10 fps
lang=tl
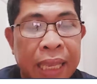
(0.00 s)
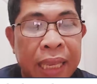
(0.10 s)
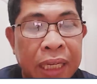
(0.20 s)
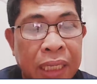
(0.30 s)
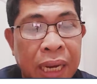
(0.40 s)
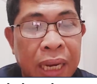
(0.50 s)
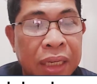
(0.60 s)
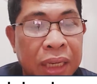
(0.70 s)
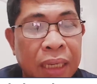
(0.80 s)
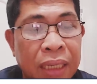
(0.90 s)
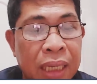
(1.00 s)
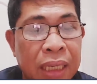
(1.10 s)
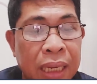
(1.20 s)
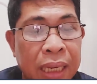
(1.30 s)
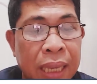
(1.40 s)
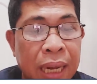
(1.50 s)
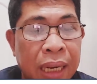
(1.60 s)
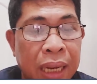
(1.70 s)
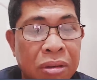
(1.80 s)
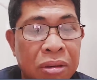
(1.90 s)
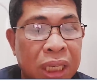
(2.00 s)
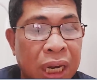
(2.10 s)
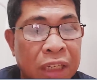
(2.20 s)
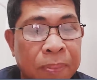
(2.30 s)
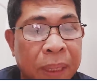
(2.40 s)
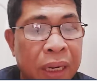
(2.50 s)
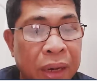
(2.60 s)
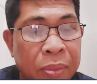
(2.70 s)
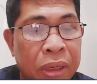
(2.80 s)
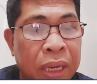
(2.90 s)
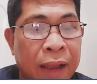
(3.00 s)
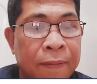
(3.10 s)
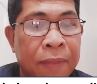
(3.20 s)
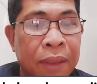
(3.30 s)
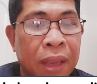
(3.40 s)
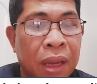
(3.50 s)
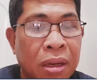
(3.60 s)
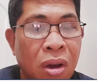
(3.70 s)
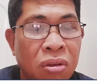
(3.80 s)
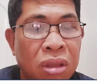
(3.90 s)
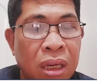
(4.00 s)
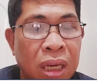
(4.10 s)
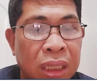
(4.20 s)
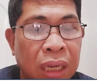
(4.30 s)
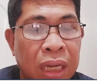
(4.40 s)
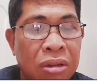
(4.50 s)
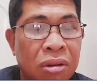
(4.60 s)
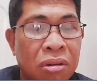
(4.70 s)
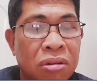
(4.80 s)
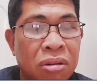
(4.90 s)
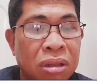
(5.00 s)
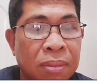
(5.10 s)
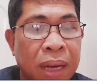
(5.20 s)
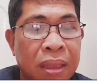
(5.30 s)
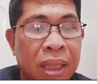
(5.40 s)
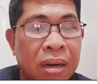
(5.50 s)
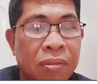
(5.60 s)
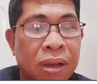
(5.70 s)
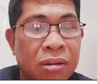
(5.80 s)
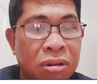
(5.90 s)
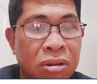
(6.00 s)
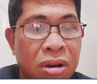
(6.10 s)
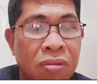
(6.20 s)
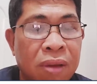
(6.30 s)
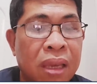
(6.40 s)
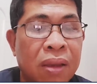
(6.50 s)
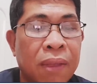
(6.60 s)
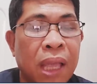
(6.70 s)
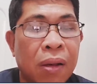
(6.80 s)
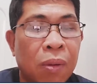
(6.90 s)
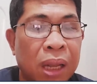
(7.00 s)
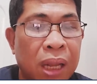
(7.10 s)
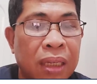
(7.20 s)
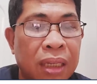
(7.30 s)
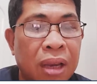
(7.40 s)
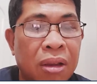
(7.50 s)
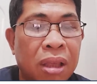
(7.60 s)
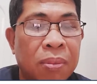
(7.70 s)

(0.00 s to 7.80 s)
said Justice Secretary Jesus Crispin Rimolla, noting discussions on the matter were ongoing with Executive